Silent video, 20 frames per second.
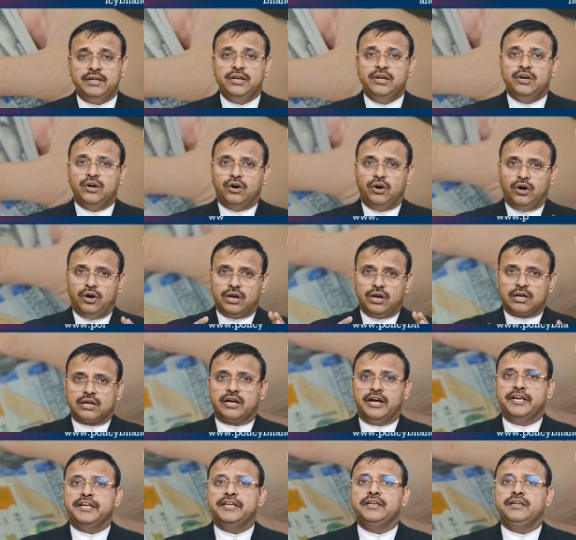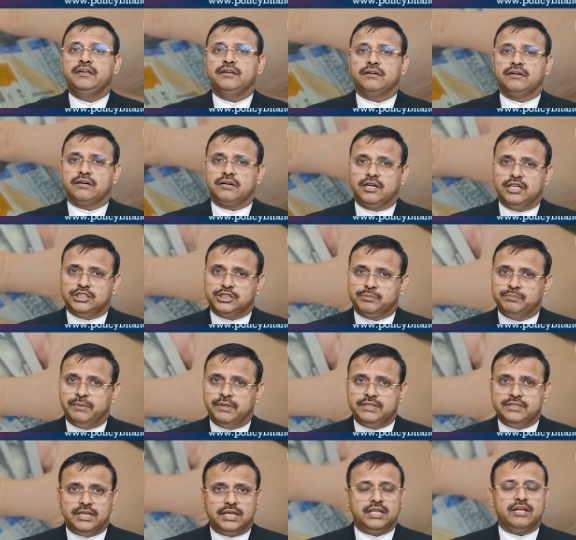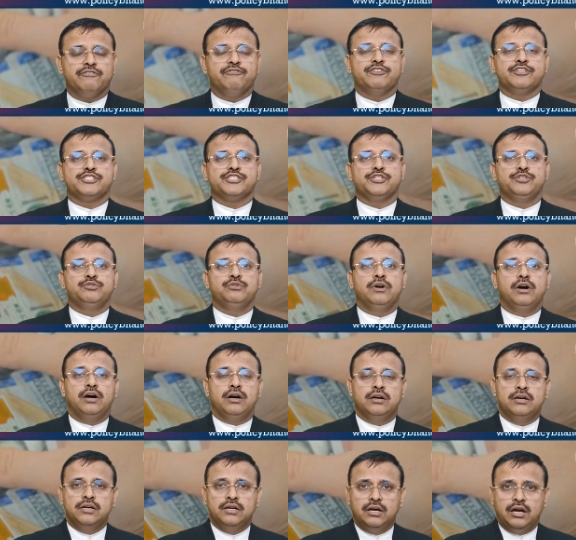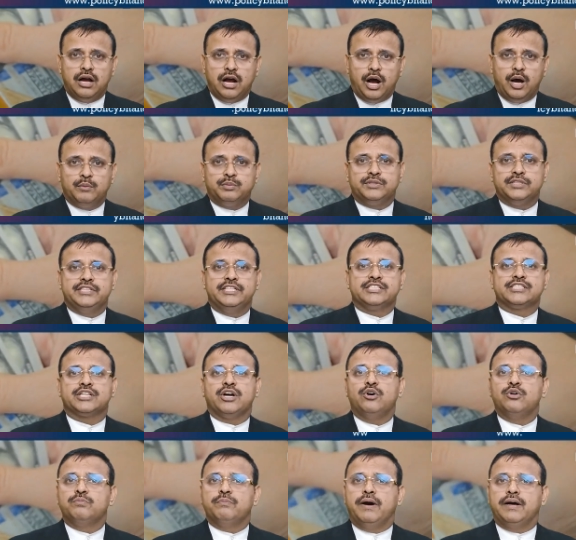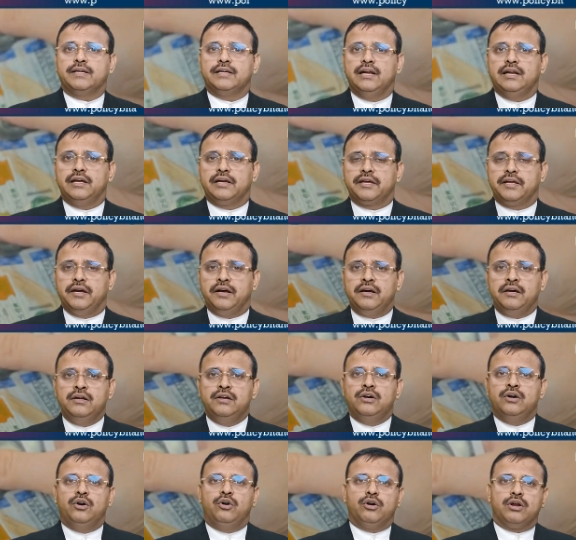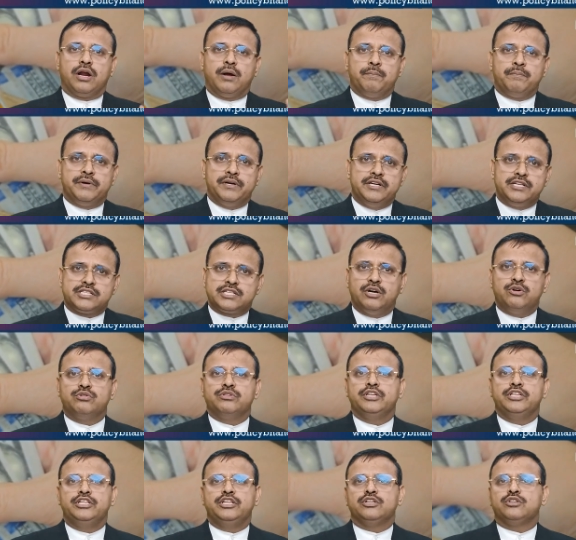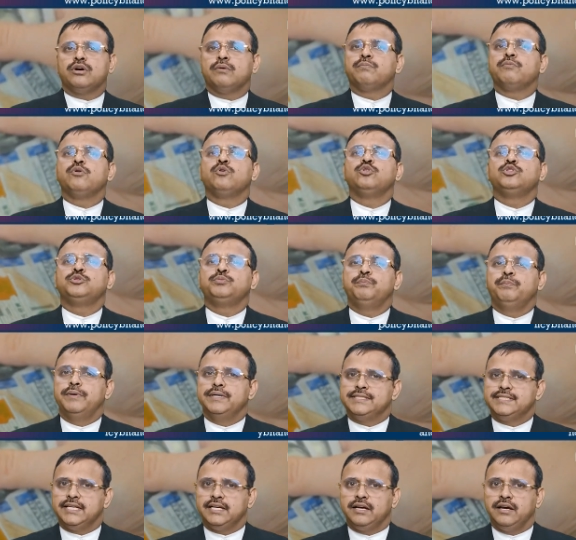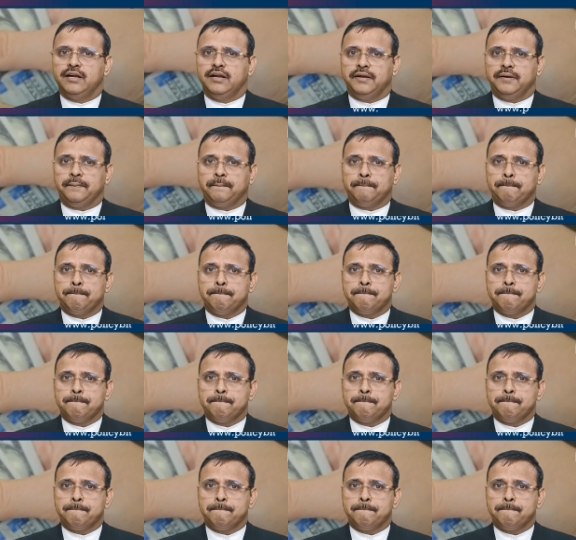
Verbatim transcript: है और कहीं कस्टमर ज़्यादा फंसी हुआ आपसे डिस्काउंट मांगने लग गया और आपने डिस्काउंट दे दिया तो आपको कुछ बचेगा नहीं